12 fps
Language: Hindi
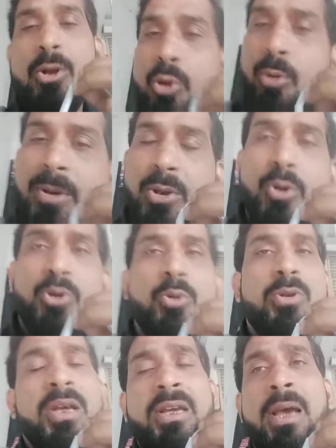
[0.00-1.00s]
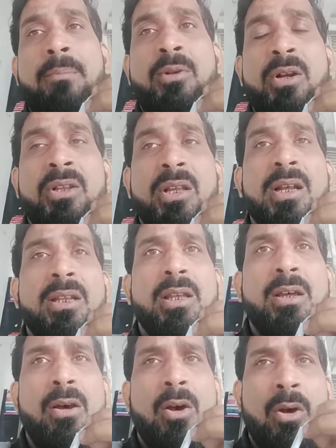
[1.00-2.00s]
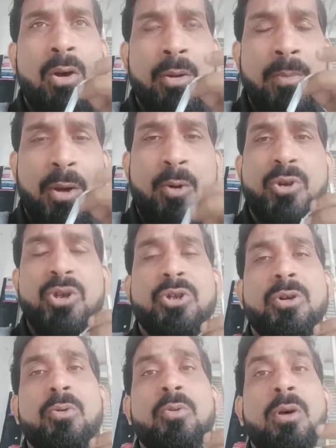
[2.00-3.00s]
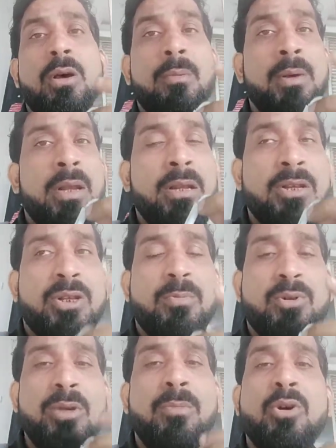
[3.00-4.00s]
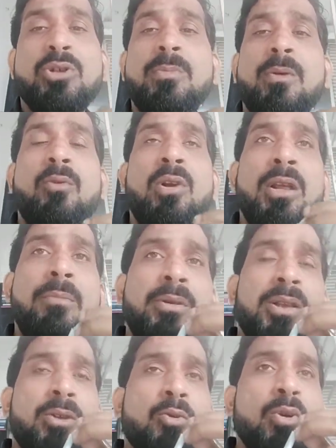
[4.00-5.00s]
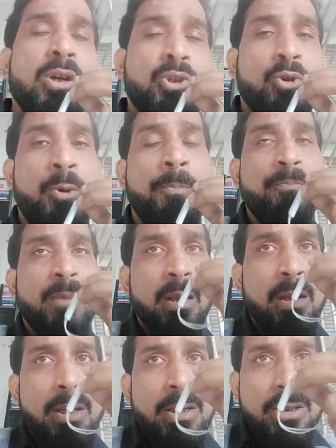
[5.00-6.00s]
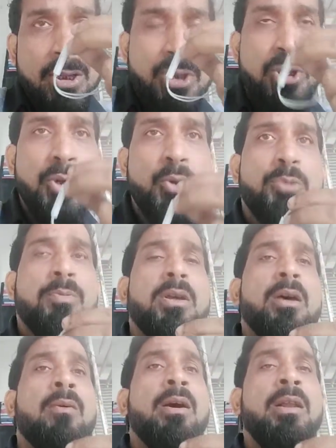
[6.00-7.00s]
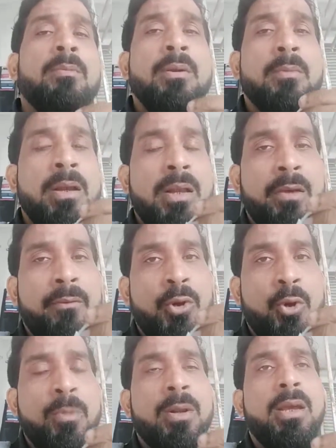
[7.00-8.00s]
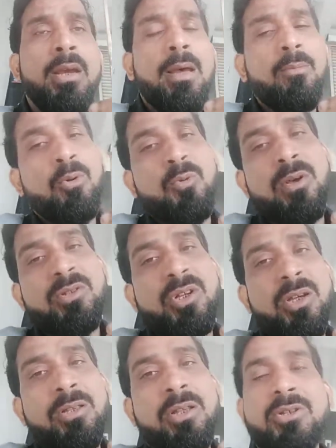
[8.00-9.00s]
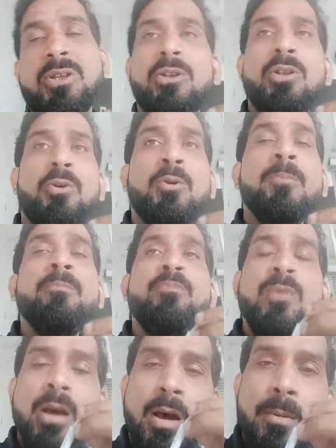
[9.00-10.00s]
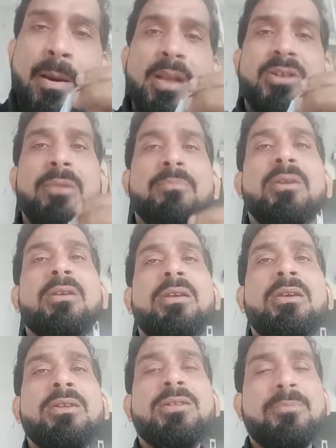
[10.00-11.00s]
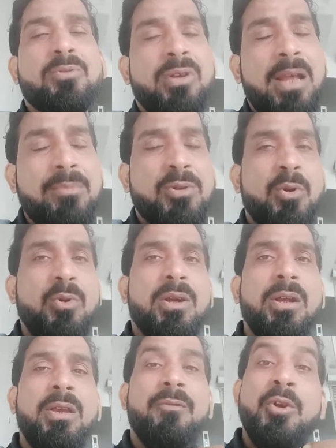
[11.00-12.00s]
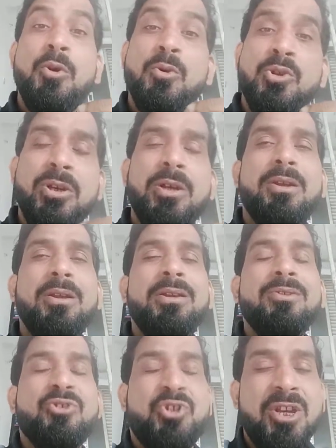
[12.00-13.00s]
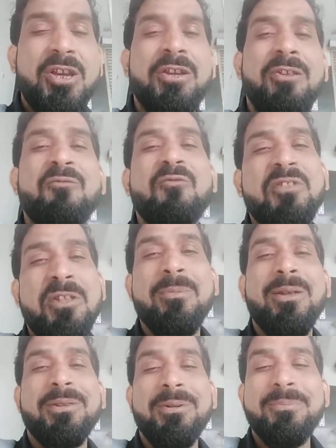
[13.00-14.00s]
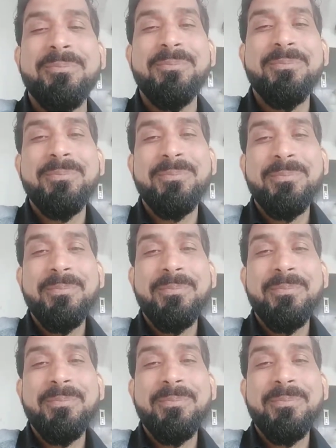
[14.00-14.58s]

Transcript: तो बस दोस्तों यही अपडेट देना था और मैं कोशिश करूँगा मैंने डिस्क्रिप्शन बॉक्स में वो लिंक भी दे दूँगा जो जिस न्यूज़ के हवाले में मैंने ये वीडियो बनाया आप लोग वहाँ जाके देख सकते हो हमारे साथ बने रहिए सब्सक्राइब ज़रूर करिए वीडियो को शेयर करिए जय हिंद वंदे मातरम